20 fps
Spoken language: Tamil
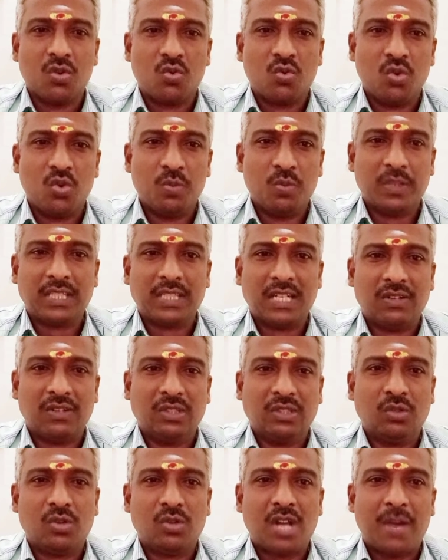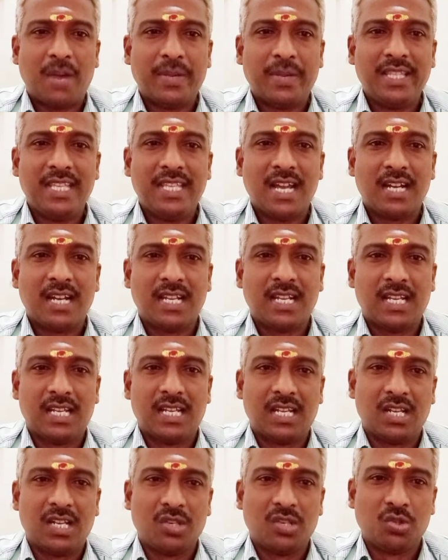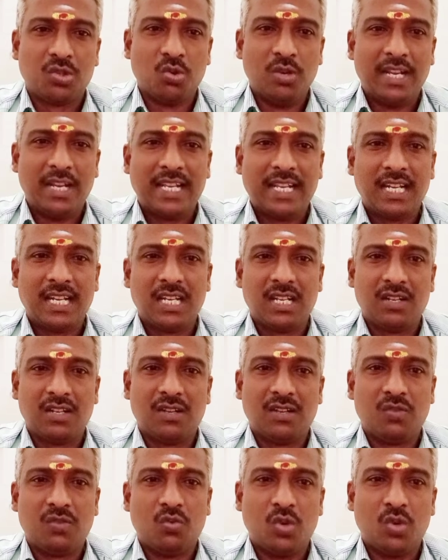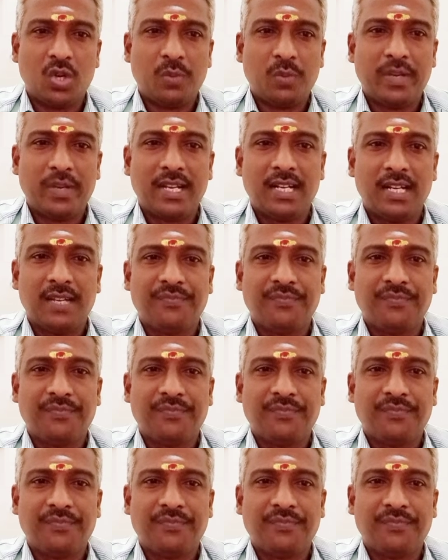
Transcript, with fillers: குடும்பத்தில் வந்து ஒரு அமைதியான சூழ்நிலைகள் ஒற்றுமைகள்